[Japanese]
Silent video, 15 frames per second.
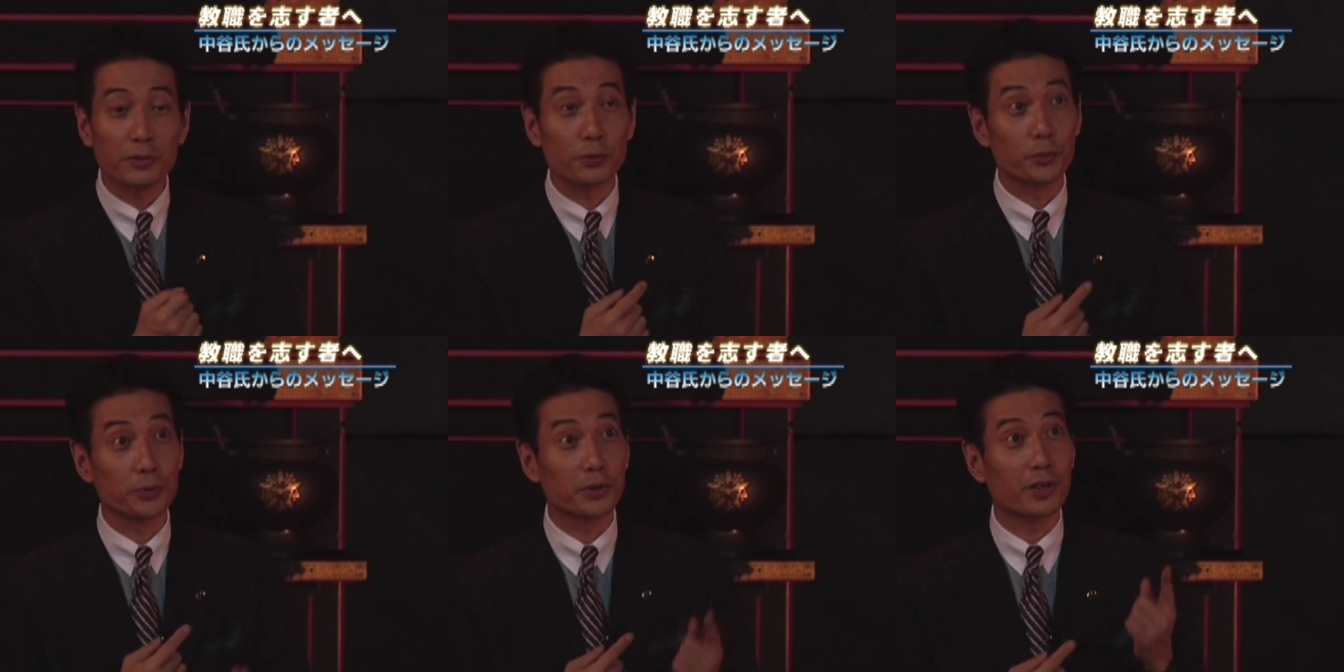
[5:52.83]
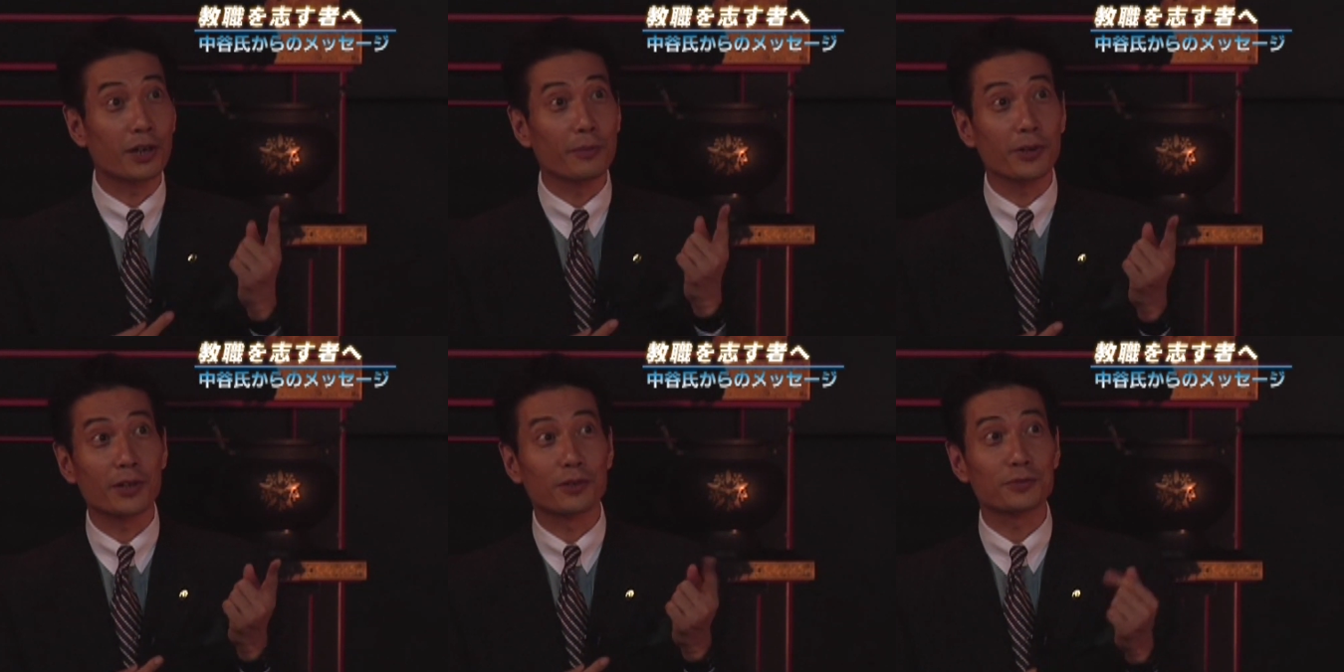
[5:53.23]
こんな
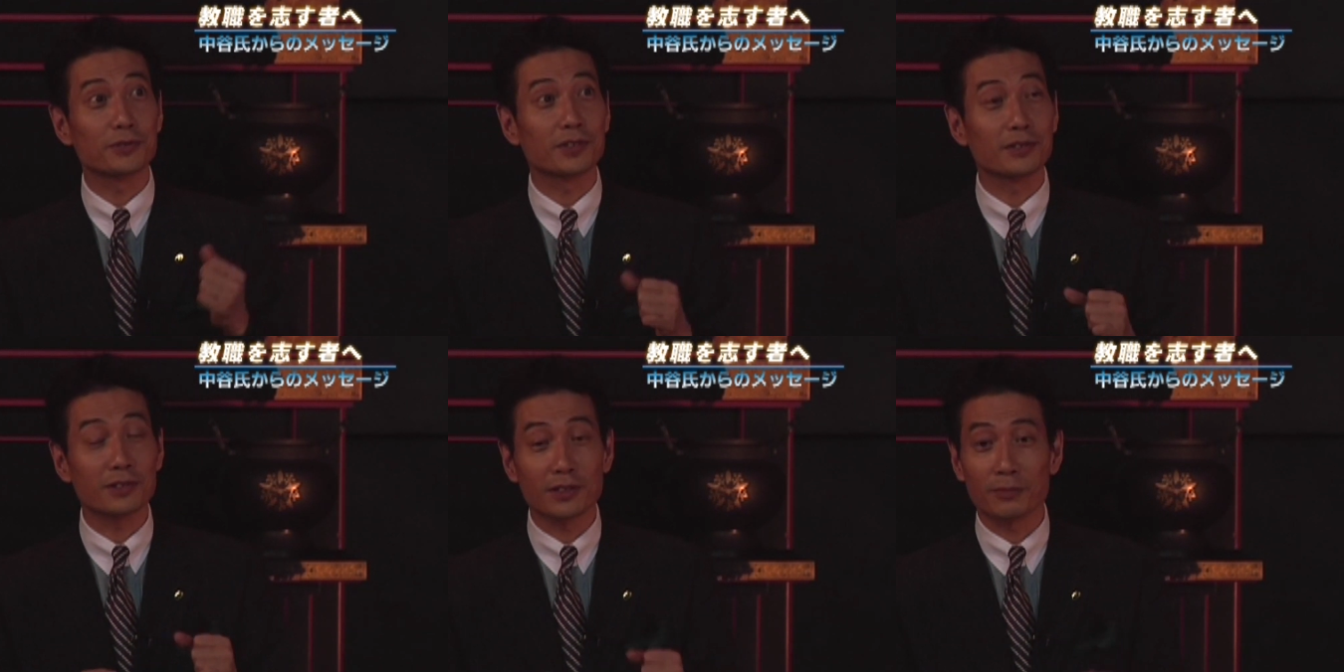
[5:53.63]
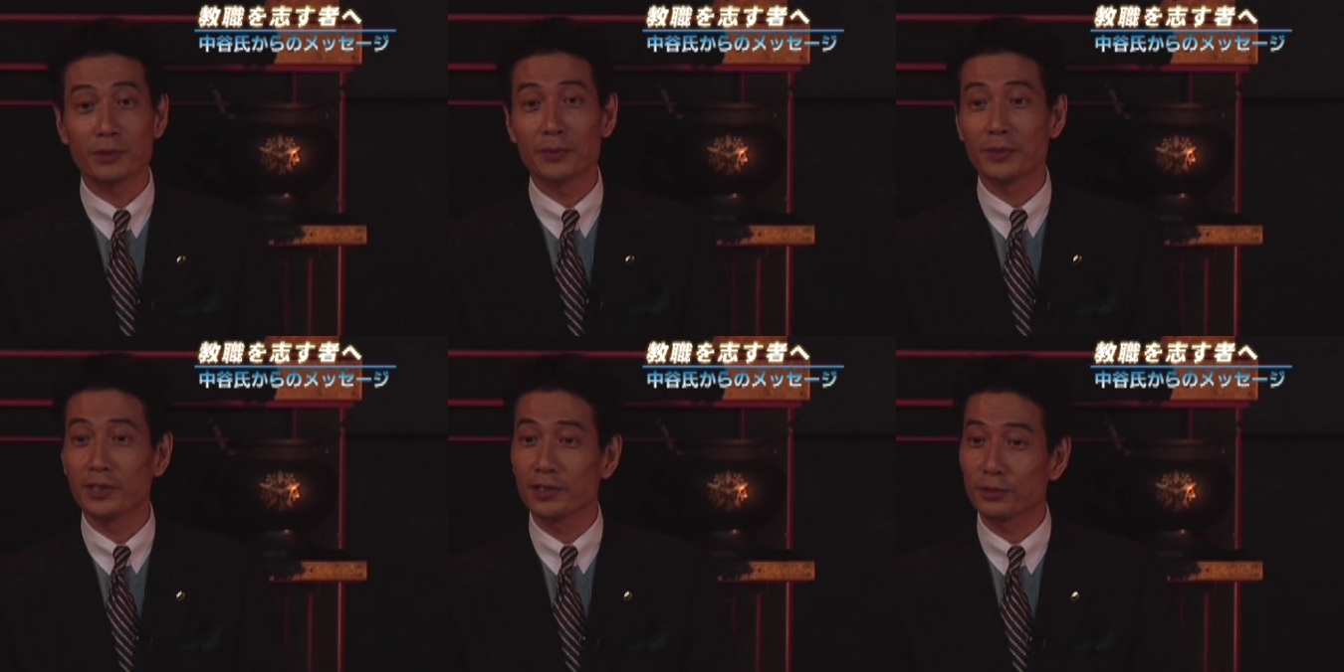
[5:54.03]
雨が降ってる中
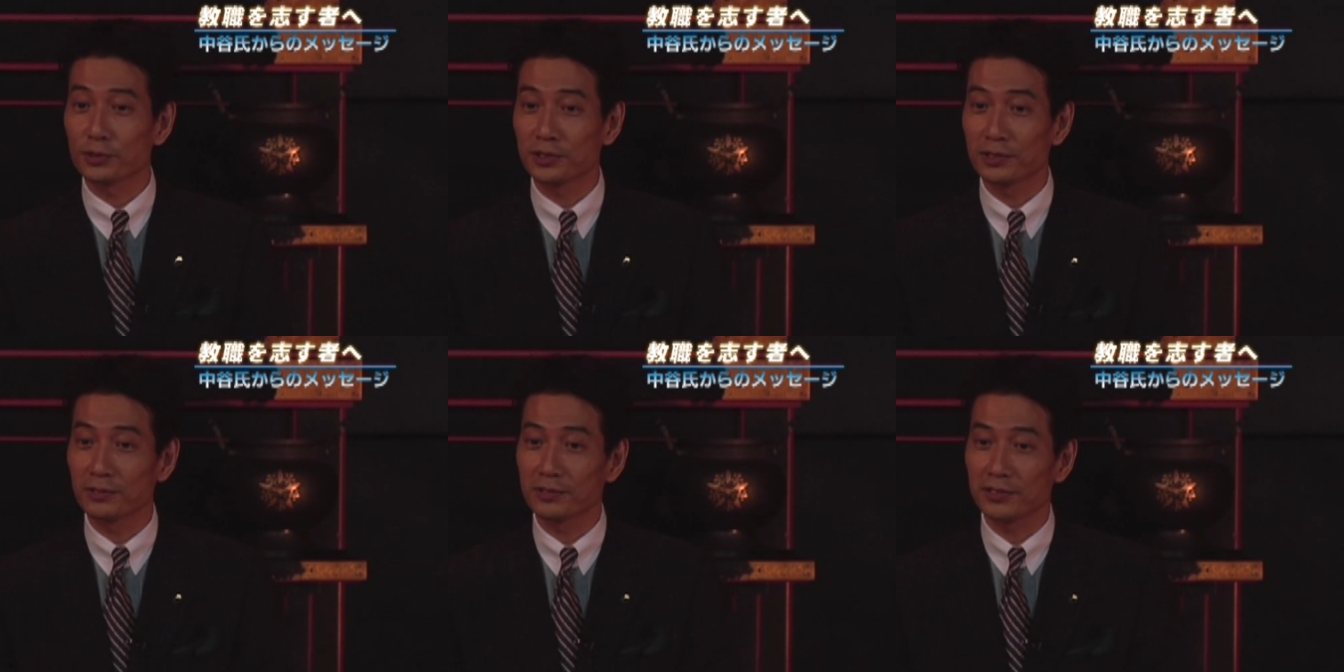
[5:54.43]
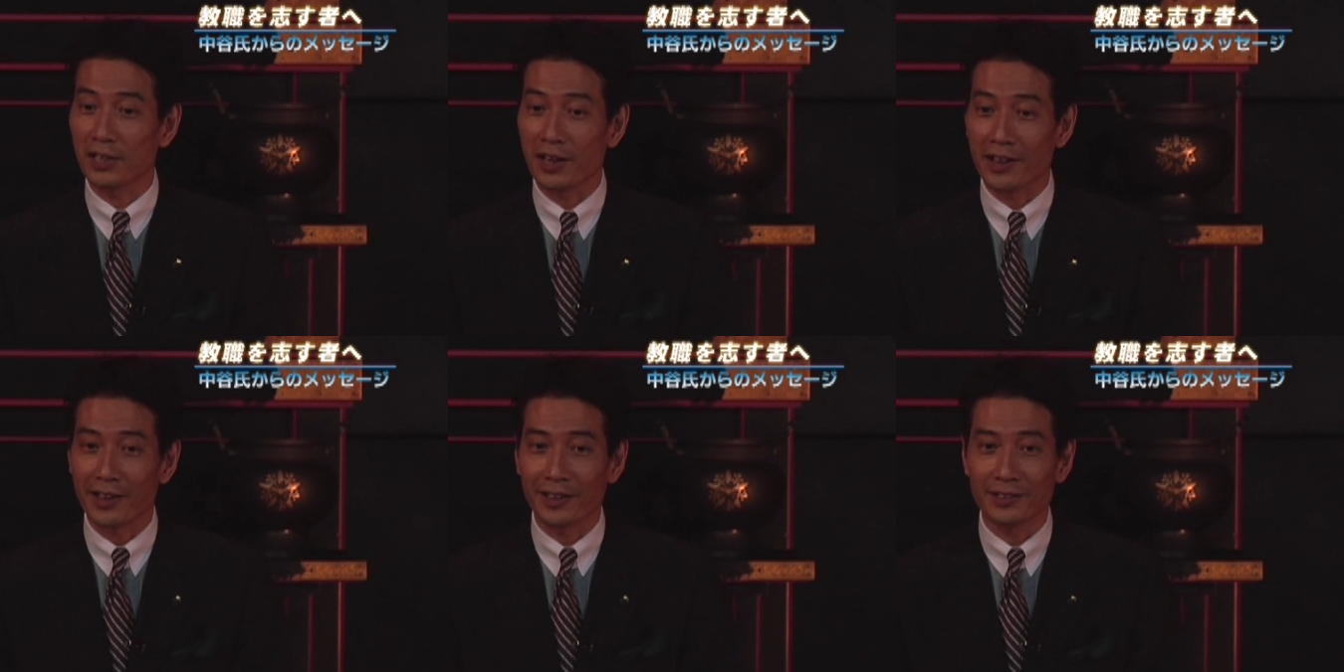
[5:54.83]
ベビーカーをしてる、
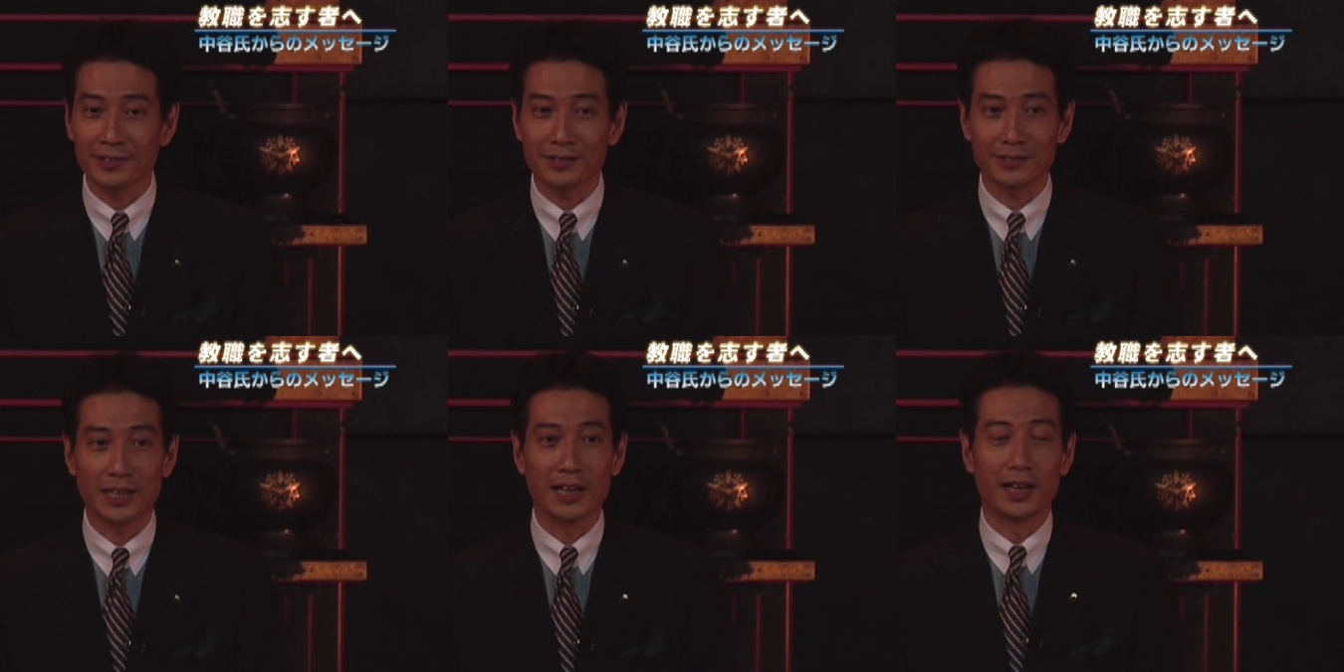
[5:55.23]
大変。